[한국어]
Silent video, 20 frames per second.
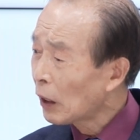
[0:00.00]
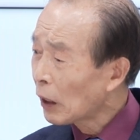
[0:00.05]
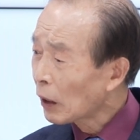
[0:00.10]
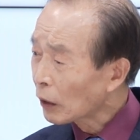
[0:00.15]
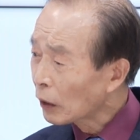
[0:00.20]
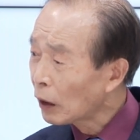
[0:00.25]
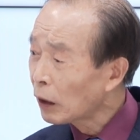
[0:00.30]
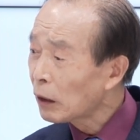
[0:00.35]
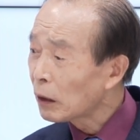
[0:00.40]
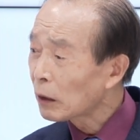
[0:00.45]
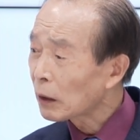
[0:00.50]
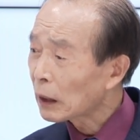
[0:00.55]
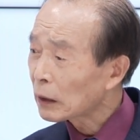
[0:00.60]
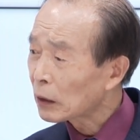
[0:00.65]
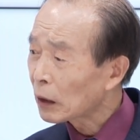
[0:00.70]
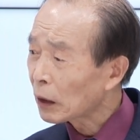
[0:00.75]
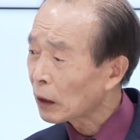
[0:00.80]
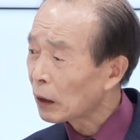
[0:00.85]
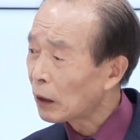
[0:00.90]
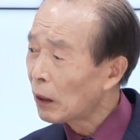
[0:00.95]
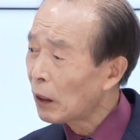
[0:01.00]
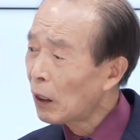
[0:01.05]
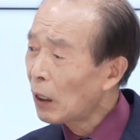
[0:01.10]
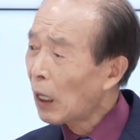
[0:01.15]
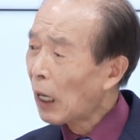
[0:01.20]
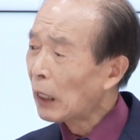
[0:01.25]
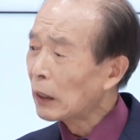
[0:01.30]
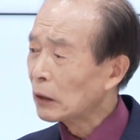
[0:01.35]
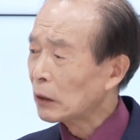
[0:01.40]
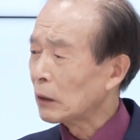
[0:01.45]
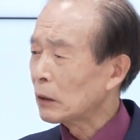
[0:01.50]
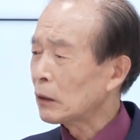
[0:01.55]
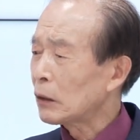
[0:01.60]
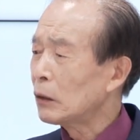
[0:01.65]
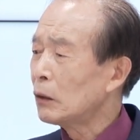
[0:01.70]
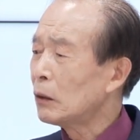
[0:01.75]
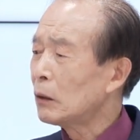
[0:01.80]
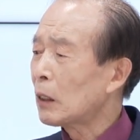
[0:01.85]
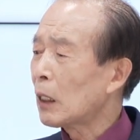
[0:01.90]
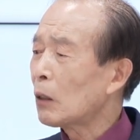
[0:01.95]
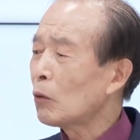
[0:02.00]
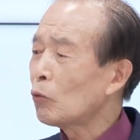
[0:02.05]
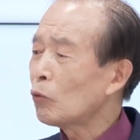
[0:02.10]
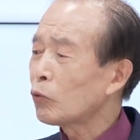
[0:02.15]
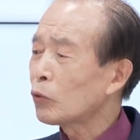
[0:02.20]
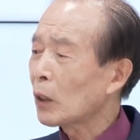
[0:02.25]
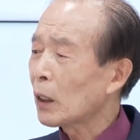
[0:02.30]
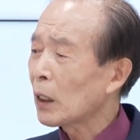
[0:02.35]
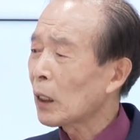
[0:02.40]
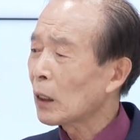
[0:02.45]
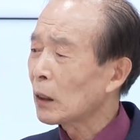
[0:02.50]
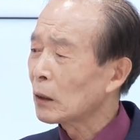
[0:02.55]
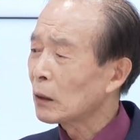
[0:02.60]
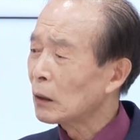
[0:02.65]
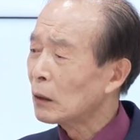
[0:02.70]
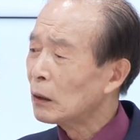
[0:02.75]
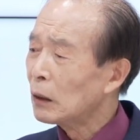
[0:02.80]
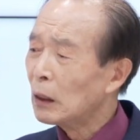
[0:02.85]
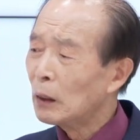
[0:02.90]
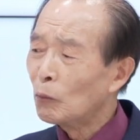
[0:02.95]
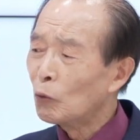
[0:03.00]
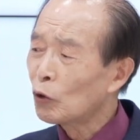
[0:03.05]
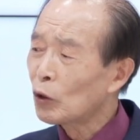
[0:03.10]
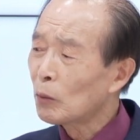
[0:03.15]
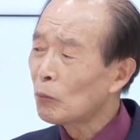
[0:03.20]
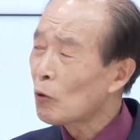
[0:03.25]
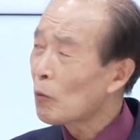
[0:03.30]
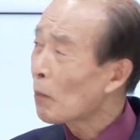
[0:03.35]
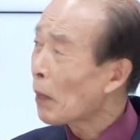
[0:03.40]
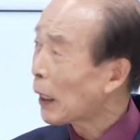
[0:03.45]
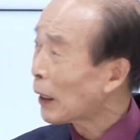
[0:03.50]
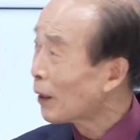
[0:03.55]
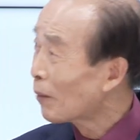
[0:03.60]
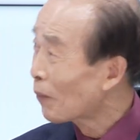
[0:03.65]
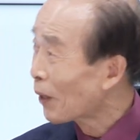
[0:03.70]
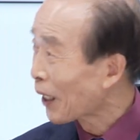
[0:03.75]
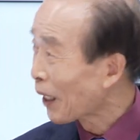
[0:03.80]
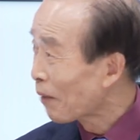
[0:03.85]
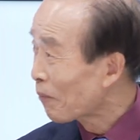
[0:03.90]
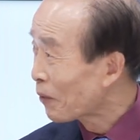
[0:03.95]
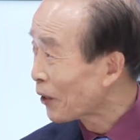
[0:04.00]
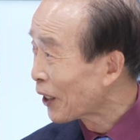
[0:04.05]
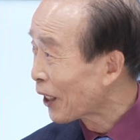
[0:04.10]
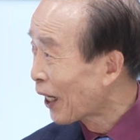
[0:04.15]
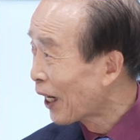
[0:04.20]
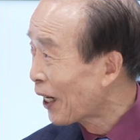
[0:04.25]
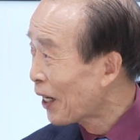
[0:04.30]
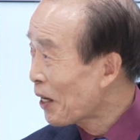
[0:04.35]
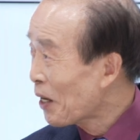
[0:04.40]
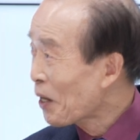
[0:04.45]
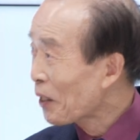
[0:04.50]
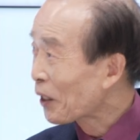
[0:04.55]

그걸 갖다가 아니 선당 후사라는 거는 너무너무 맞는 말 아닙니까? 네, 네.